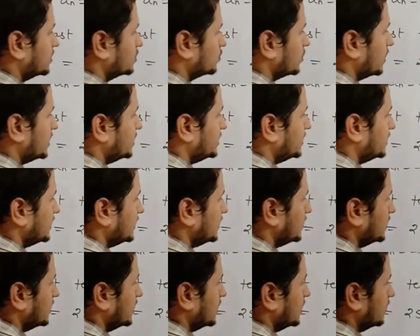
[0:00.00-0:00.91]
ट्वेंटी
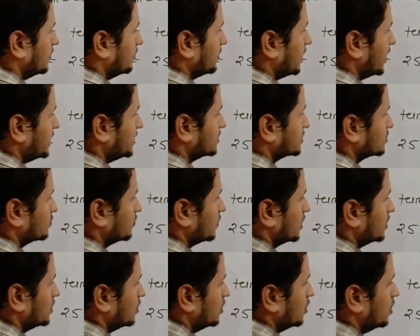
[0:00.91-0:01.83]
माइनस
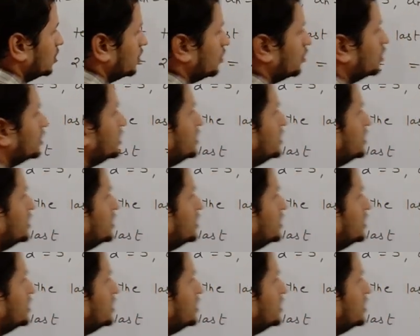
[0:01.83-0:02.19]
वन और